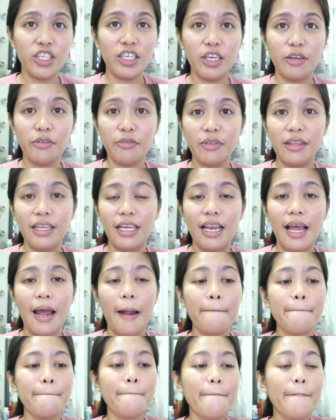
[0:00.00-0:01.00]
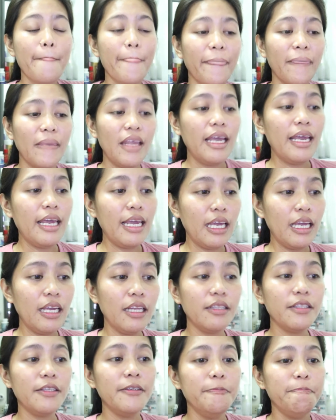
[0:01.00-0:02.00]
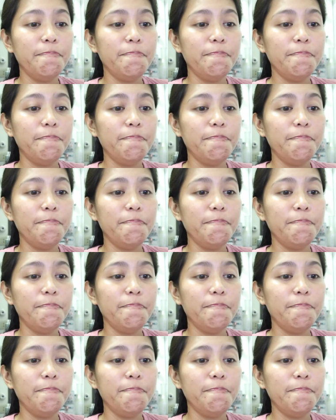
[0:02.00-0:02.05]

gift nila. And